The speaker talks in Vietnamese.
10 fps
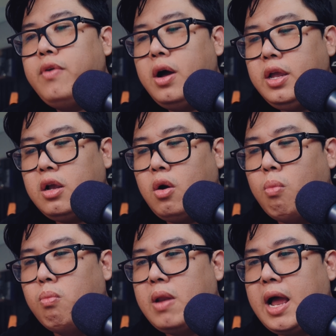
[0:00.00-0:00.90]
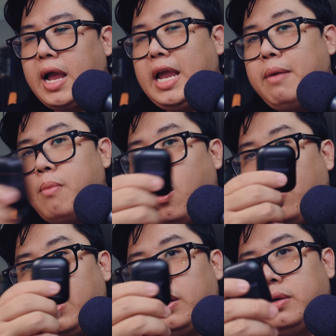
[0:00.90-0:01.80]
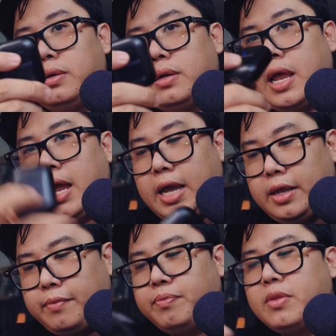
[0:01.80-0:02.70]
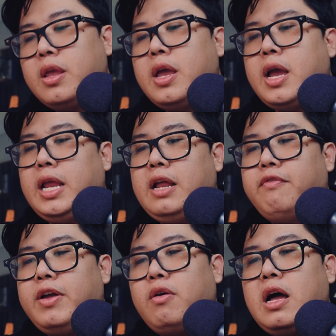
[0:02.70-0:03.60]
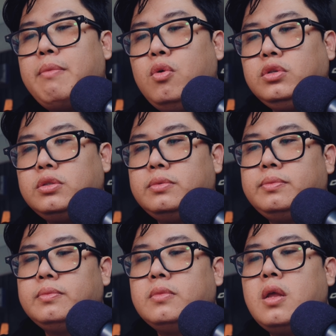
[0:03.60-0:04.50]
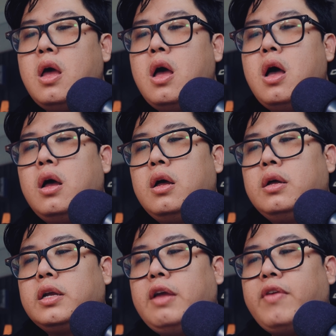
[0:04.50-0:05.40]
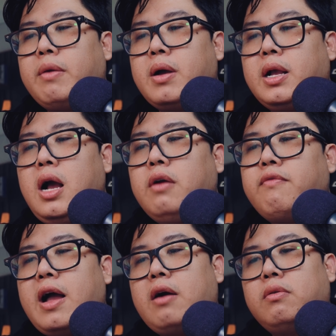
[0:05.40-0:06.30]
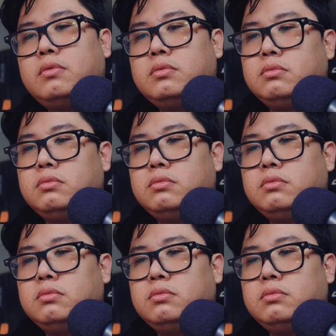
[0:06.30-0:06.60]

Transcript: với cùng là AirPods hai hay là Velasboost, cái việc mà cất vào,